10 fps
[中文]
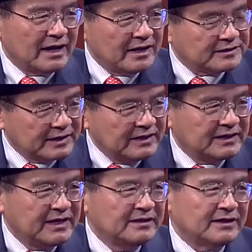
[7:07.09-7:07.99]

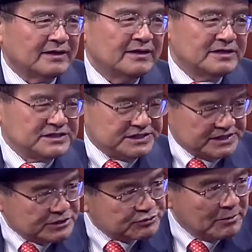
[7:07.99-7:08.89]
SAT 的
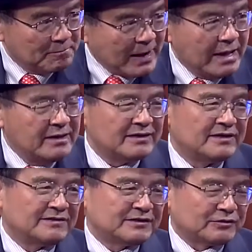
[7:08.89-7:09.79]
集训班，
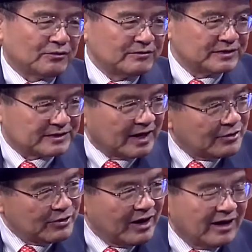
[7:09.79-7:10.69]
那是从十
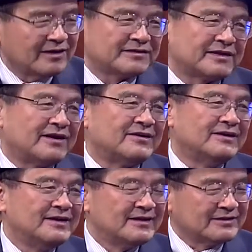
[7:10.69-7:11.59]
二月二十号
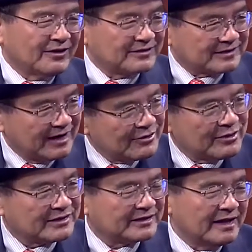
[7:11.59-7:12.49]
到十二
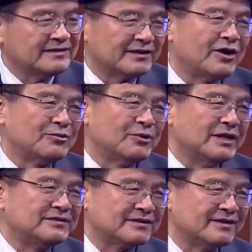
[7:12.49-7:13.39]
月三十号
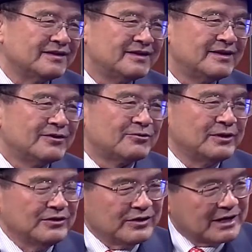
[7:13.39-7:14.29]
为止，
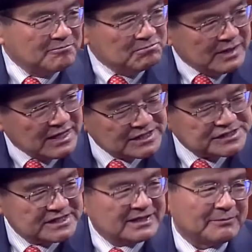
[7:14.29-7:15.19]
会有一个密
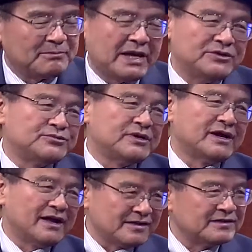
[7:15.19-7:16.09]
集的培
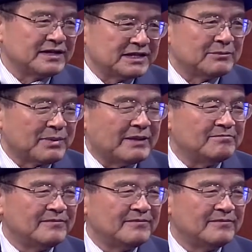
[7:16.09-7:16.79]
训 SAT 哦，就是跟